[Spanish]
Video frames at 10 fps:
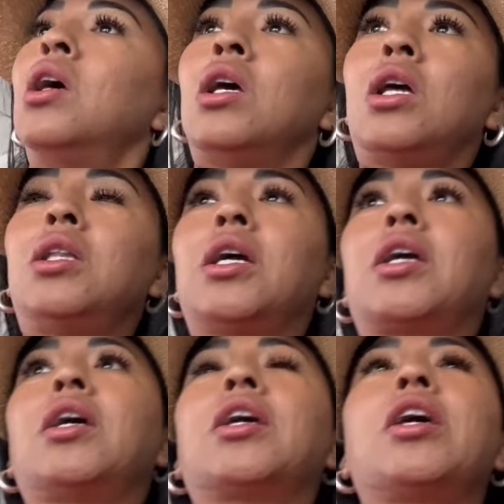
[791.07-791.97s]
el día
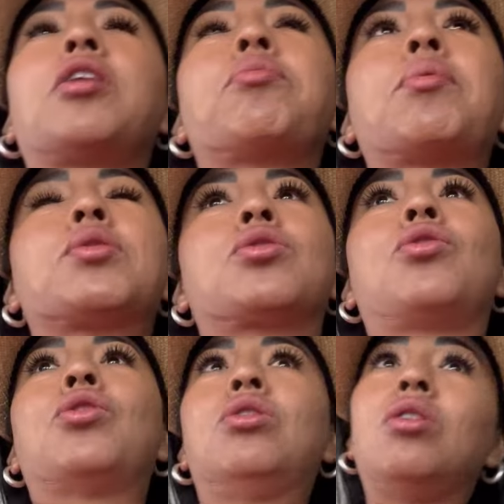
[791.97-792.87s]
que ella quiera. Me avisó
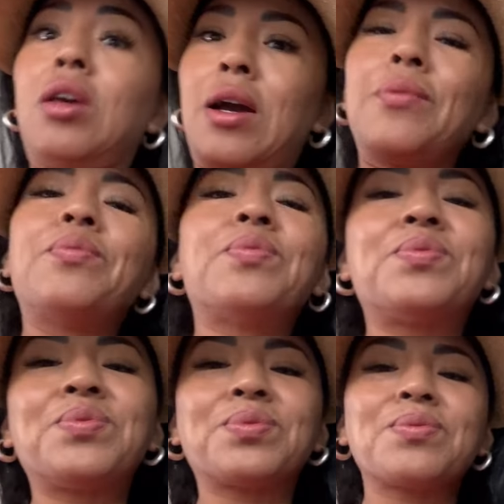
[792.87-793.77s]
hoy día.
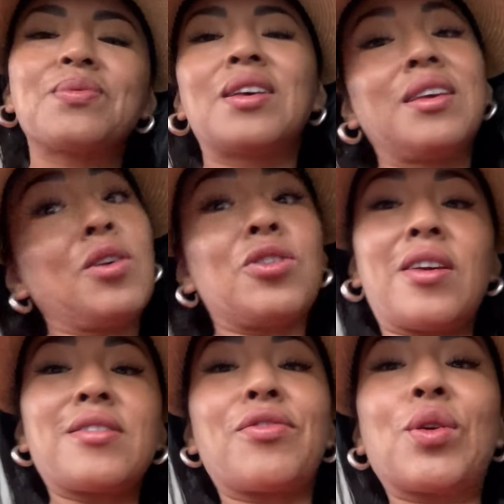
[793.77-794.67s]
Y hoy día
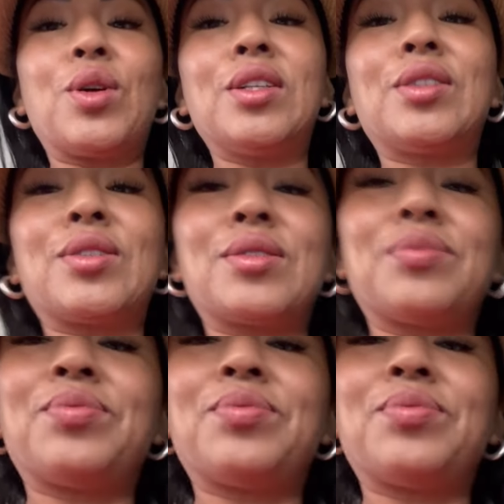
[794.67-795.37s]
hice frejolitos.